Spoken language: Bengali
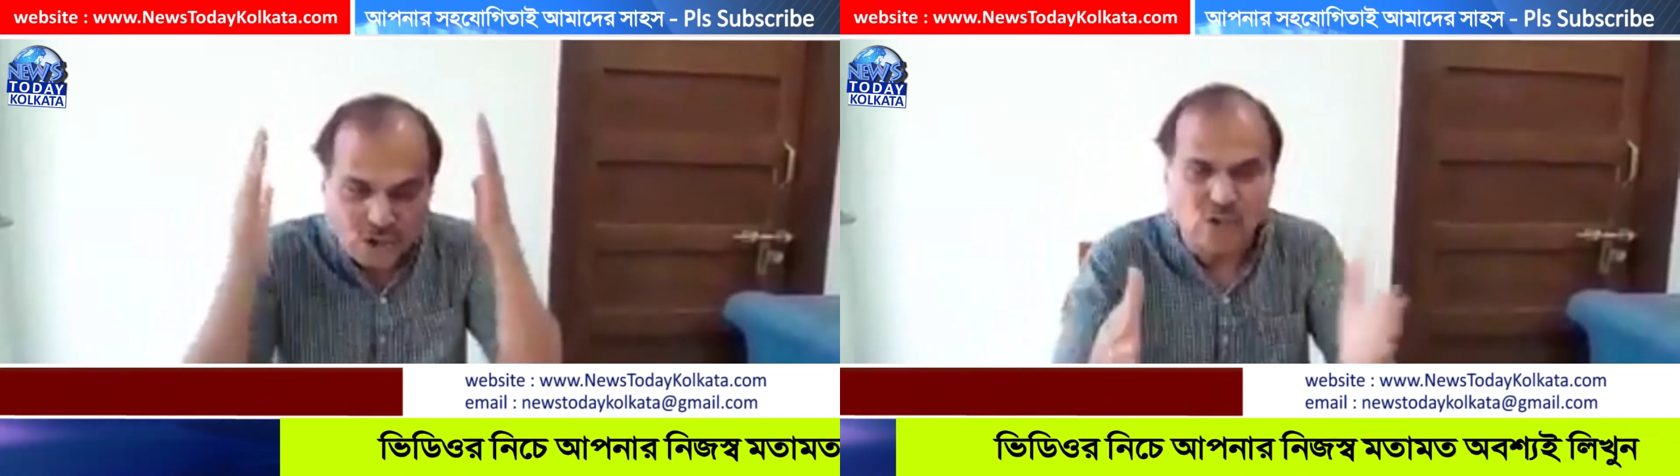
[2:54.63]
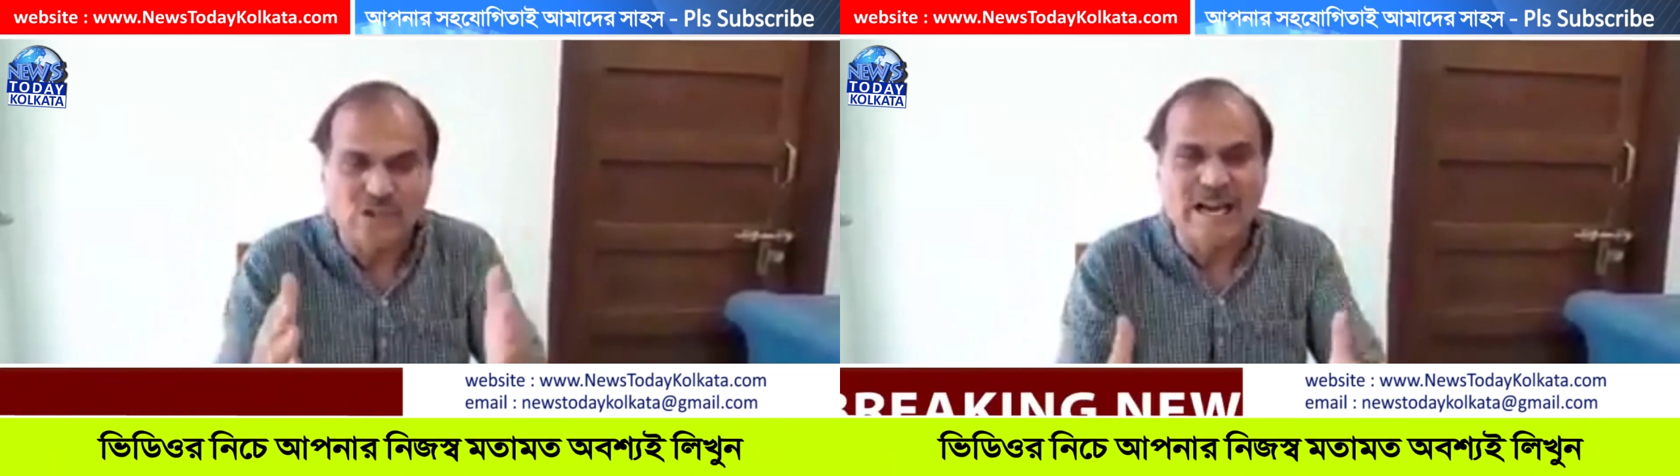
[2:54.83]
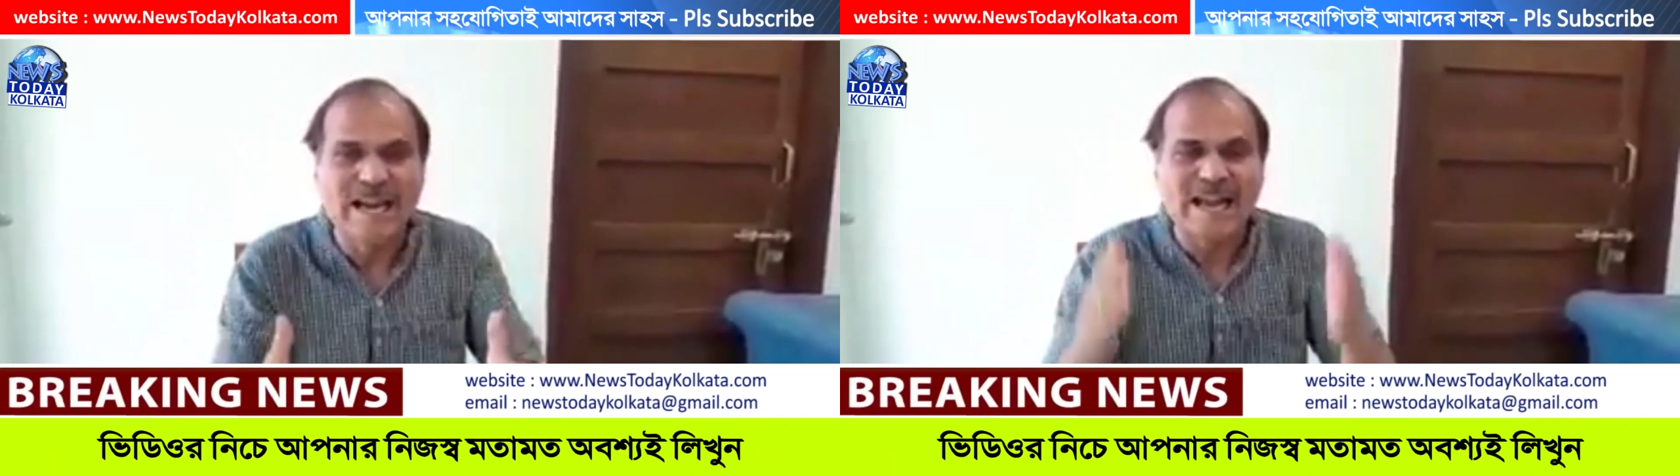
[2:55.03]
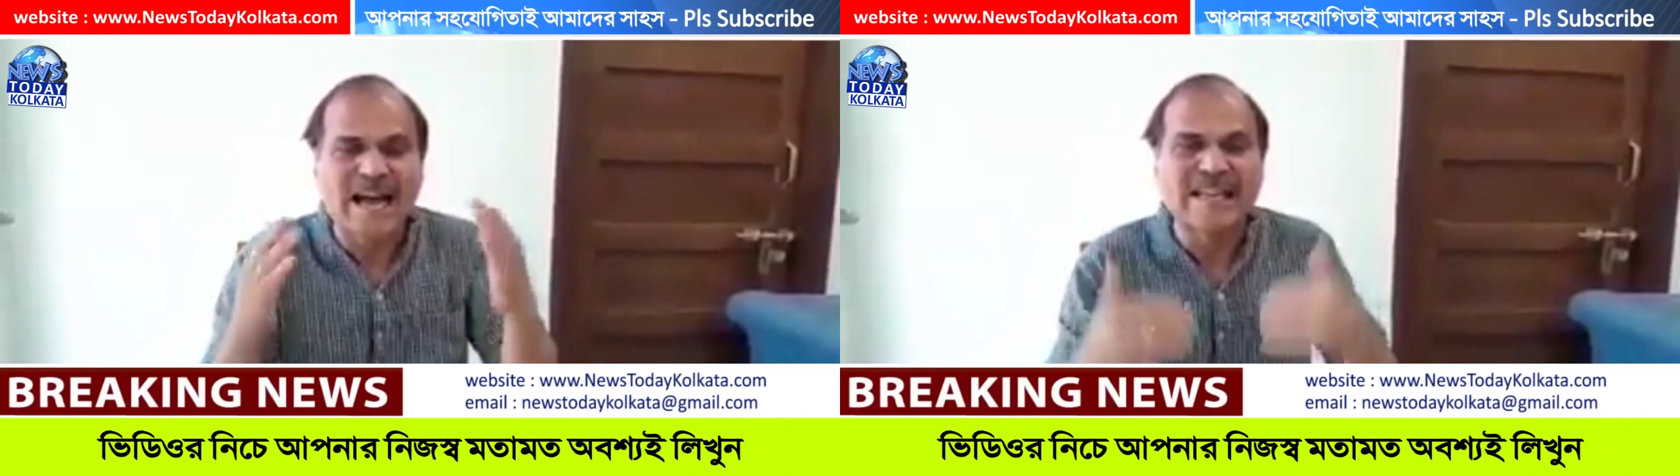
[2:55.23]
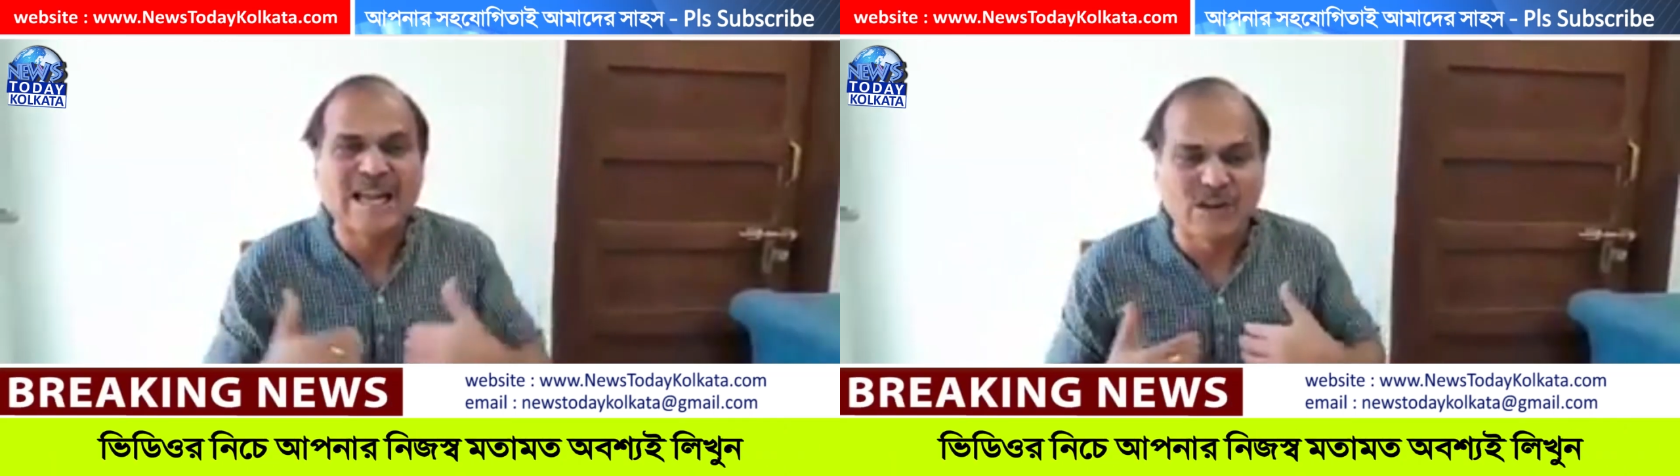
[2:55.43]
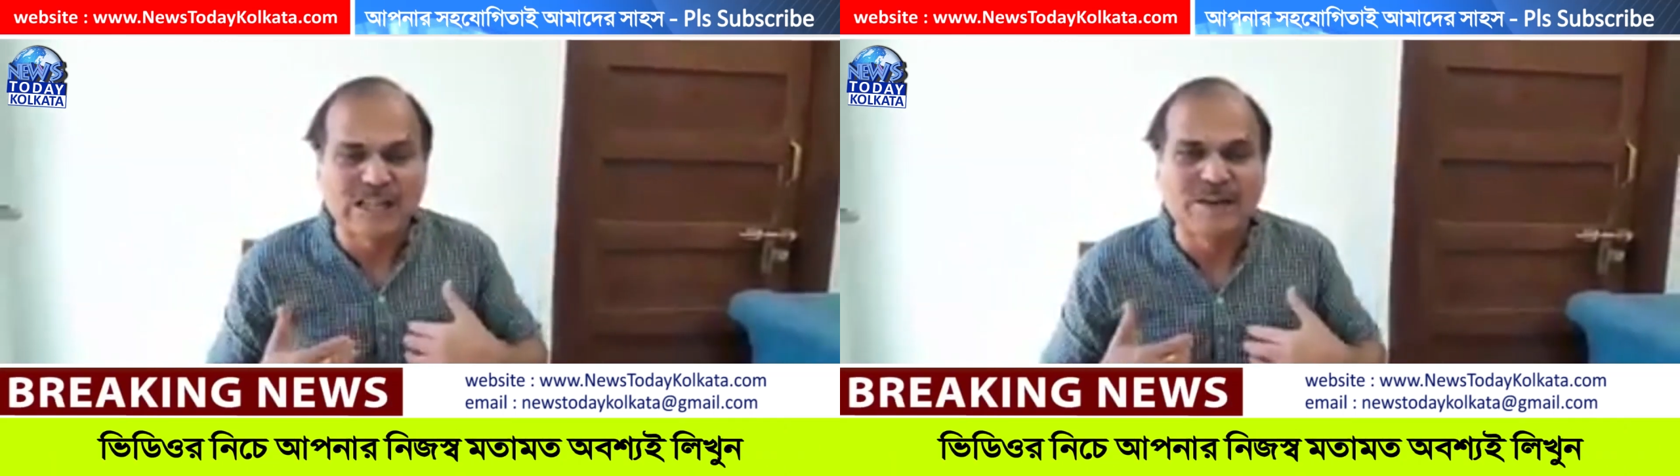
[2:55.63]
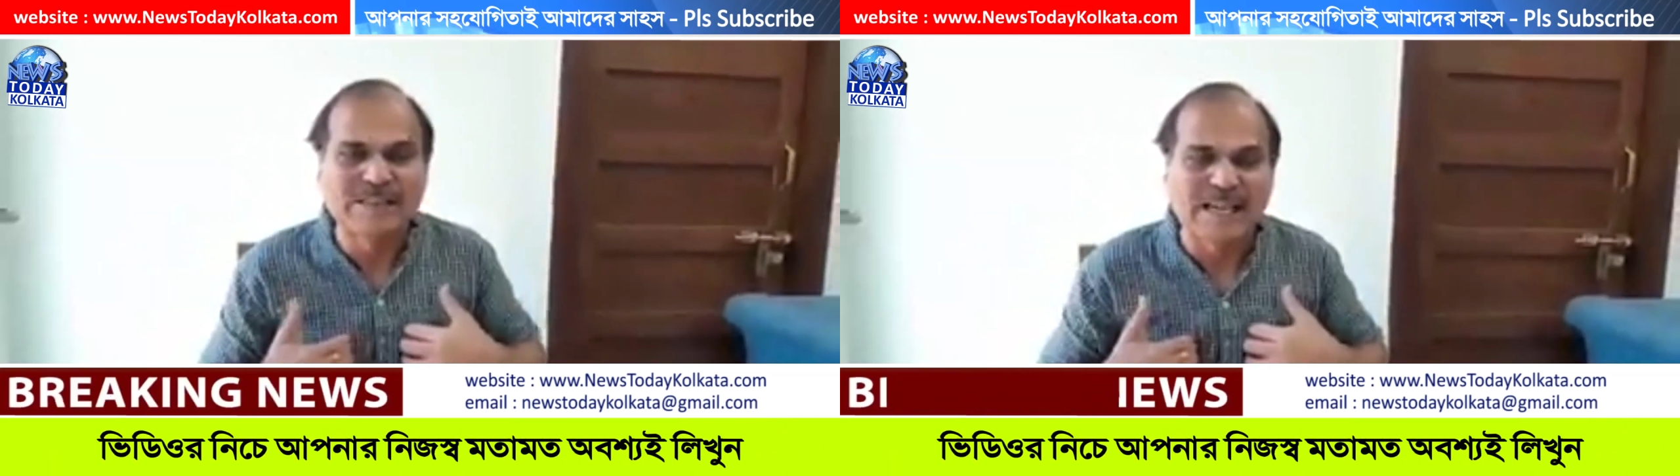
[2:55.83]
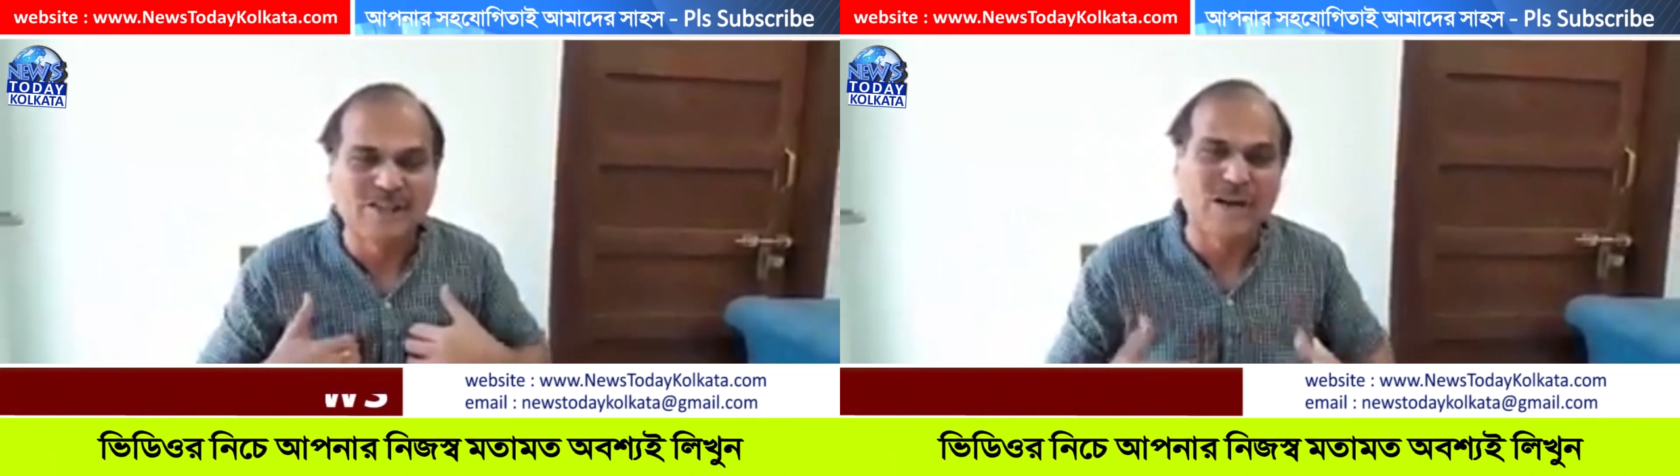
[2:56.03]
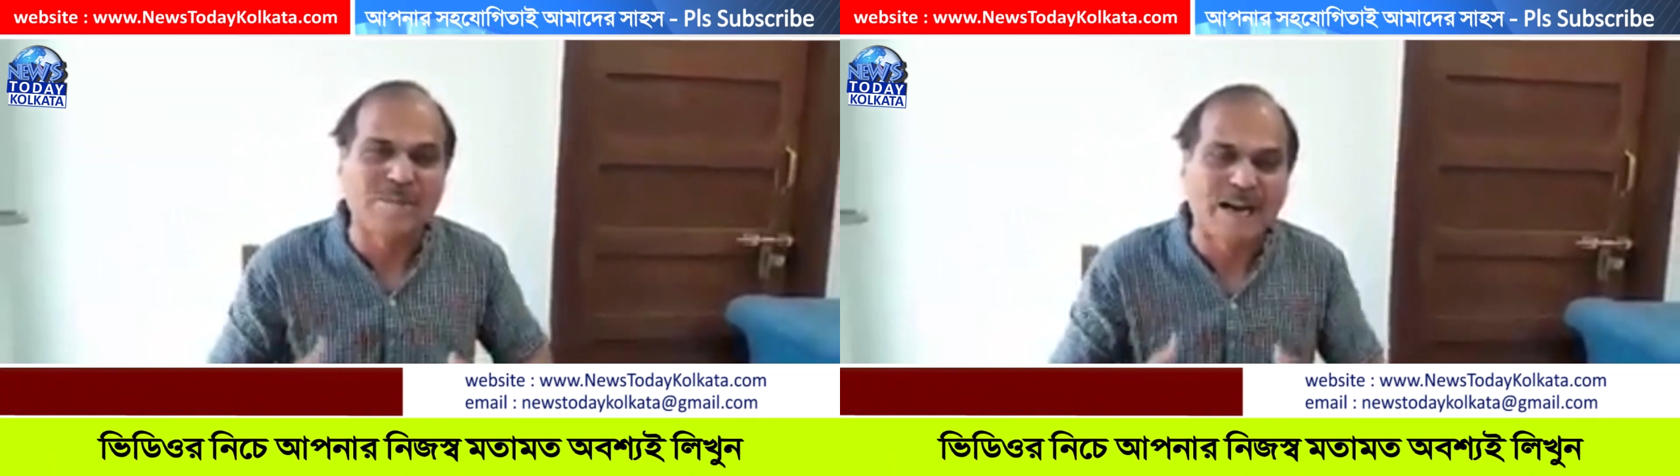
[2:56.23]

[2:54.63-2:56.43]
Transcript: যত ট্রেন লাগে আদায় করে দেওয়ার দায়িত্ব